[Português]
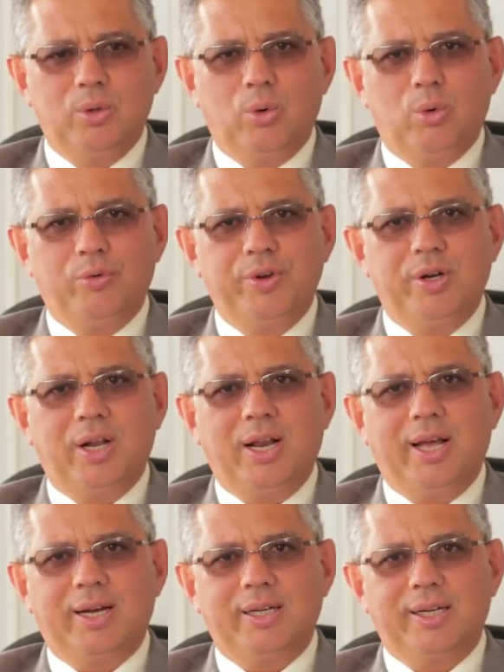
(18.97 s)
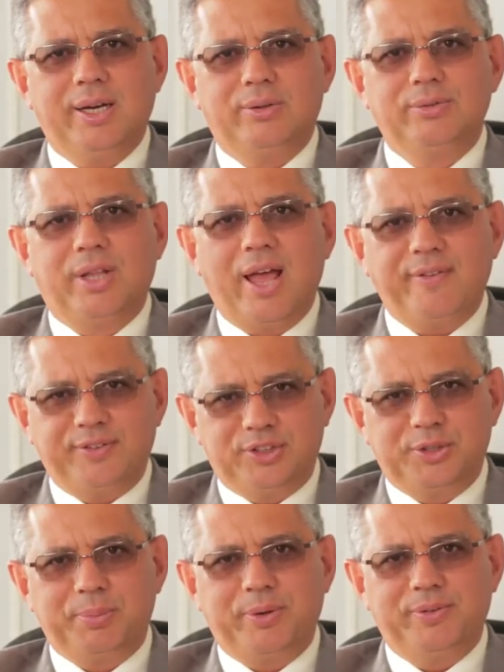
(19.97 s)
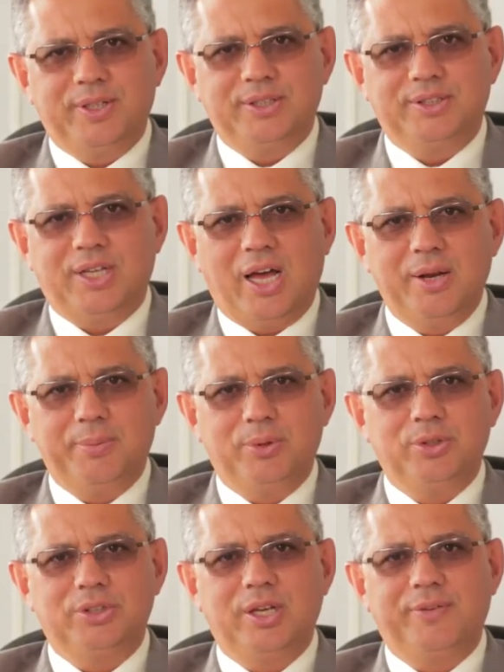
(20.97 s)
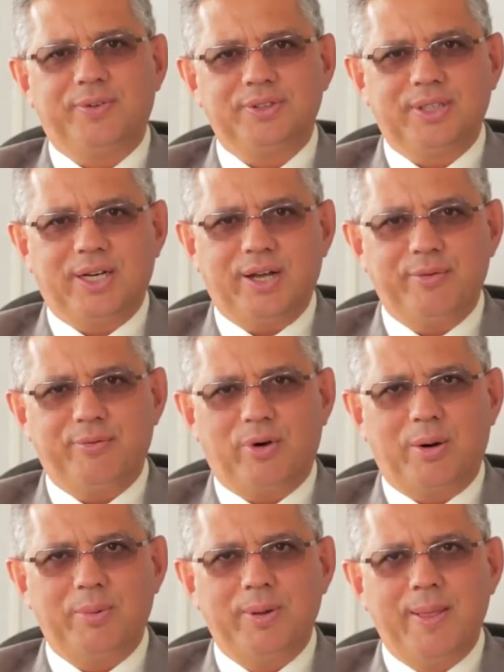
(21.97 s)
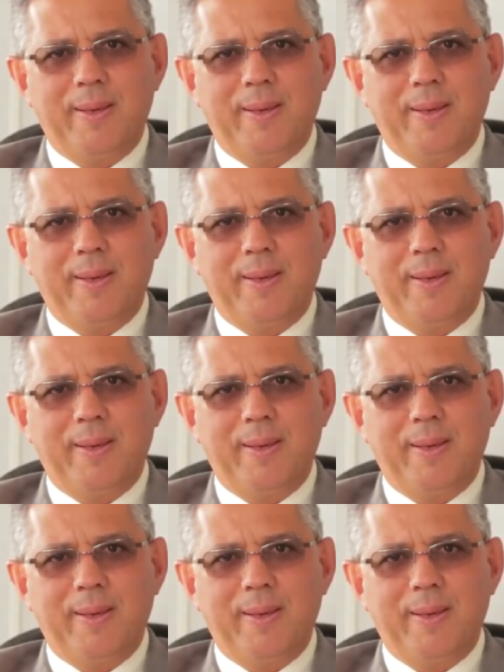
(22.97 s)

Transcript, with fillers: O governo alega que há um déficit previdenciário e por isso tem que fazer a reforma